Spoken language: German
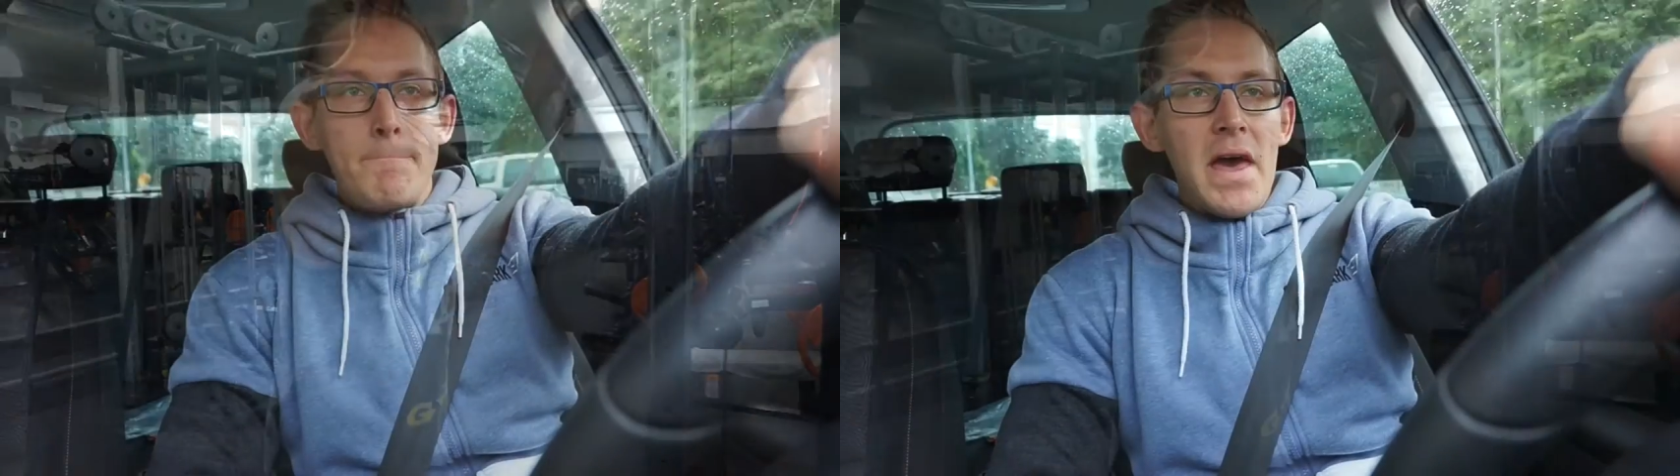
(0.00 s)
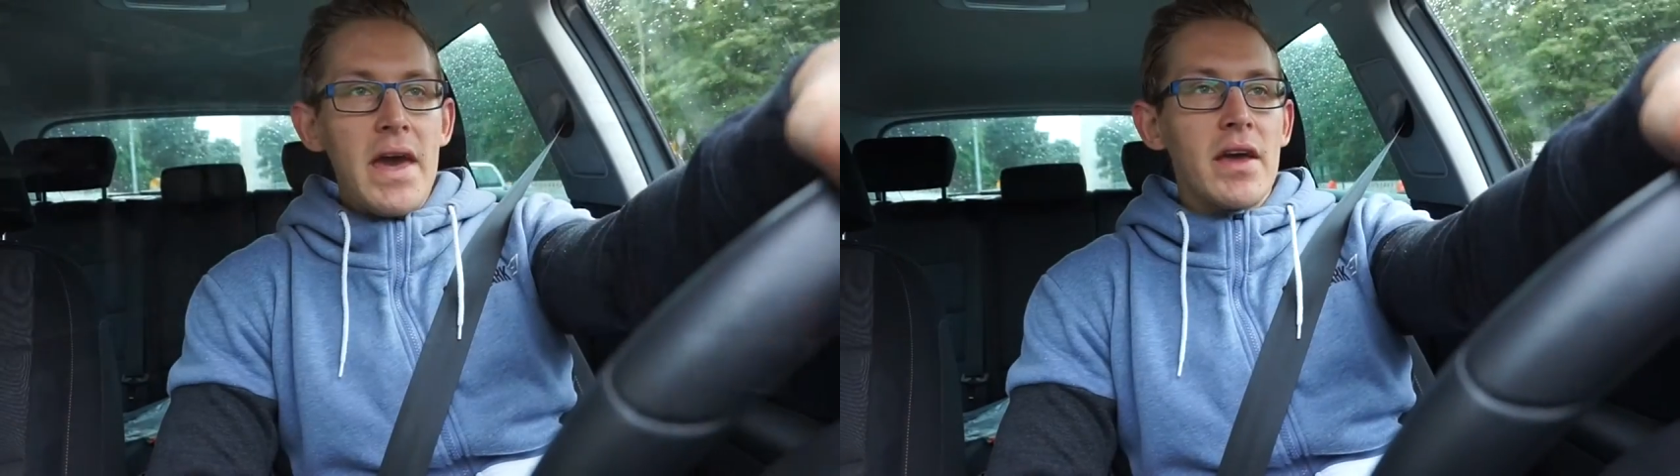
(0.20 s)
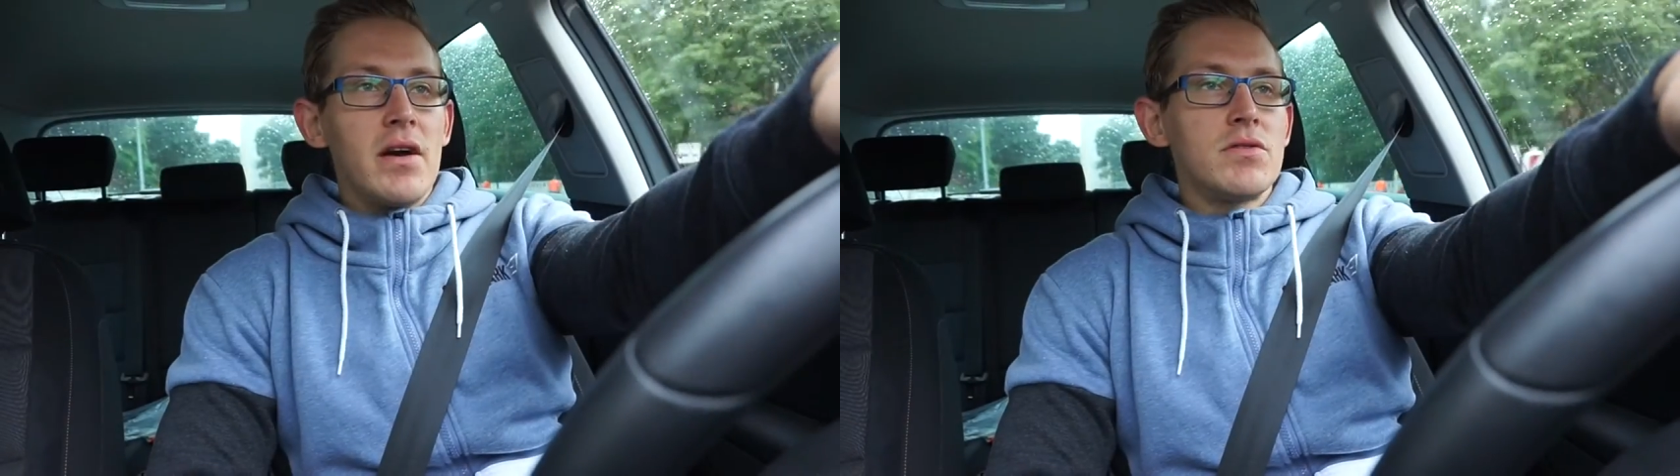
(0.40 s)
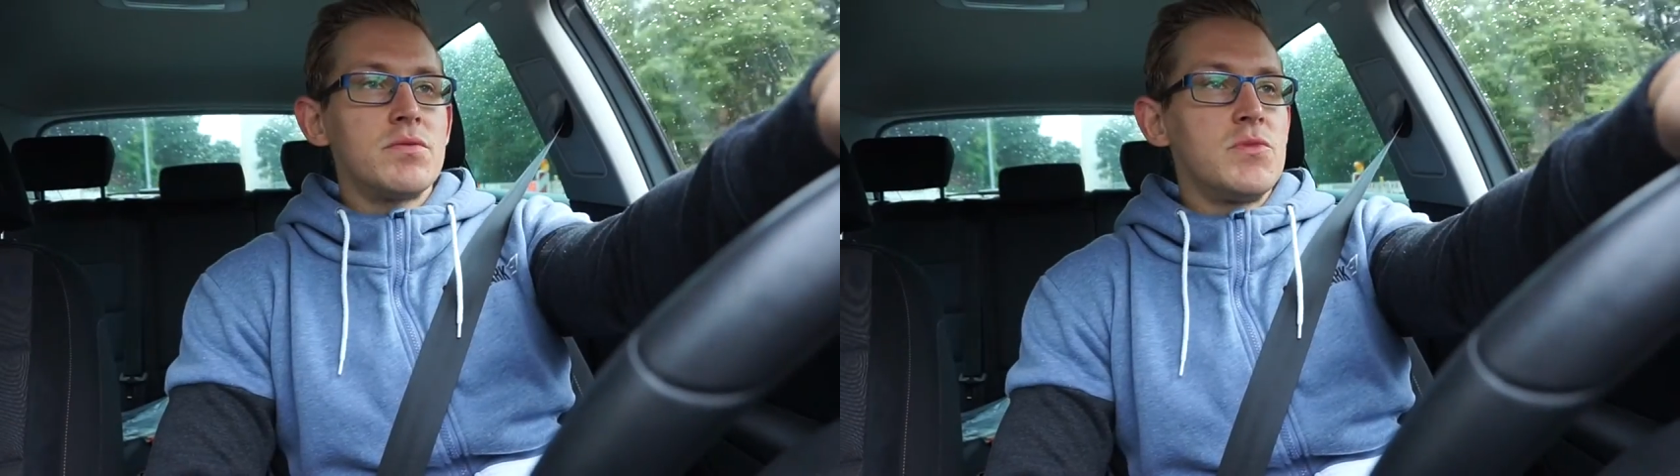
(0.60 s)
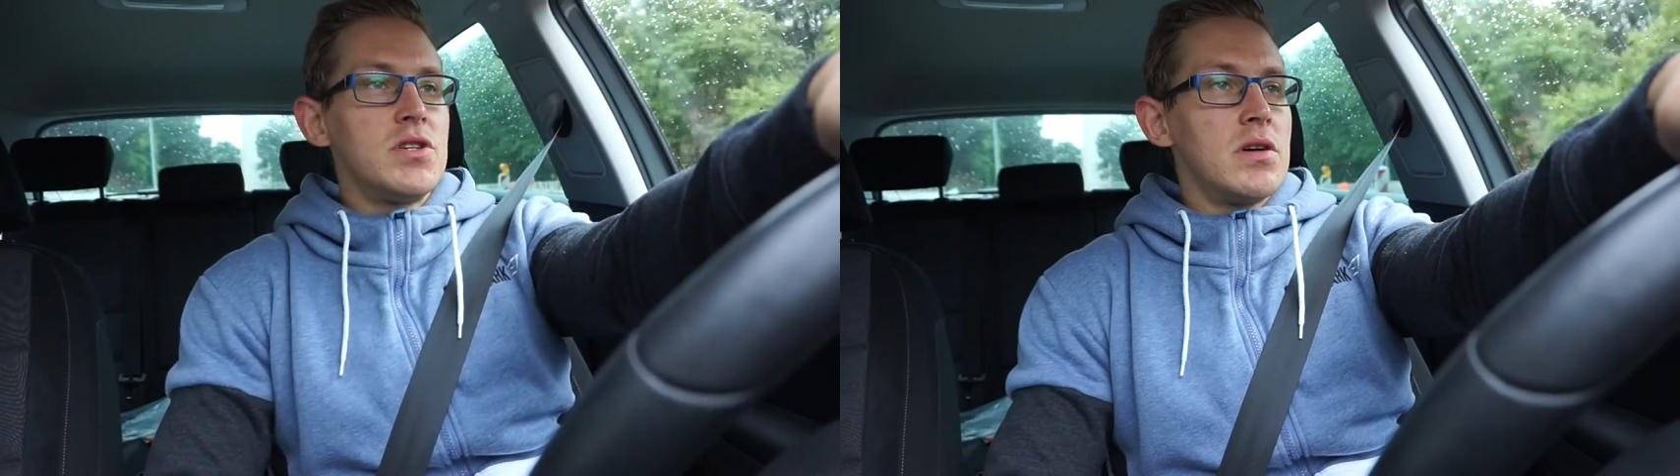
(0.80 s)
back aus
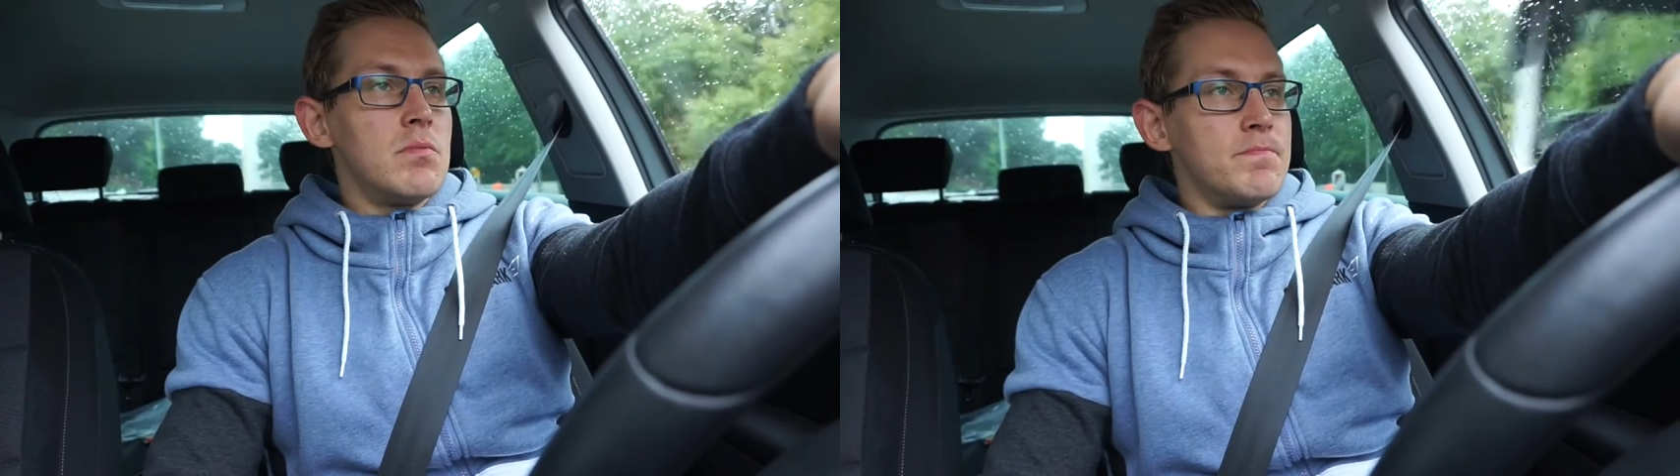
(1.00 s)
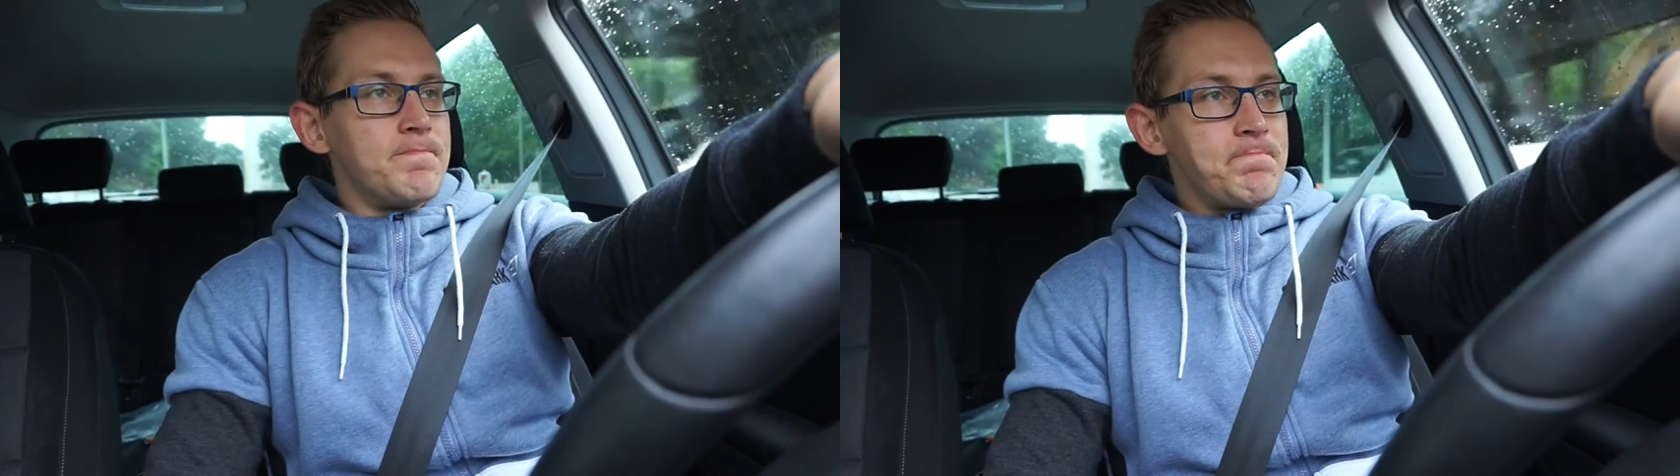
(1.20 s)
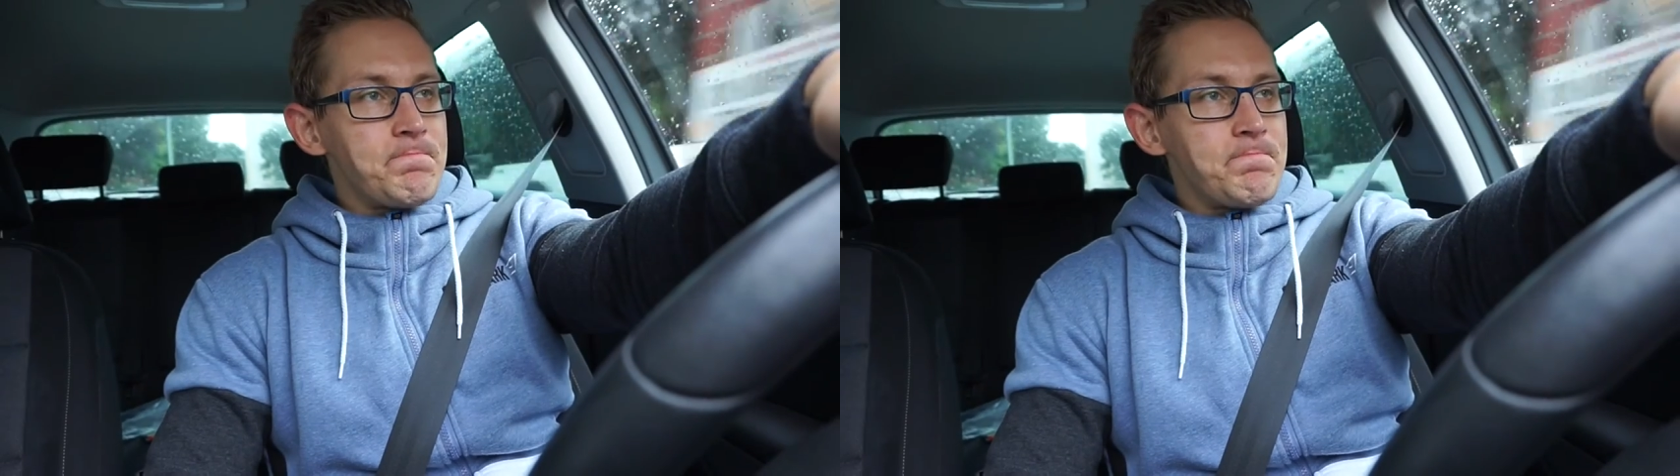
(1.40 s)
dem Gym.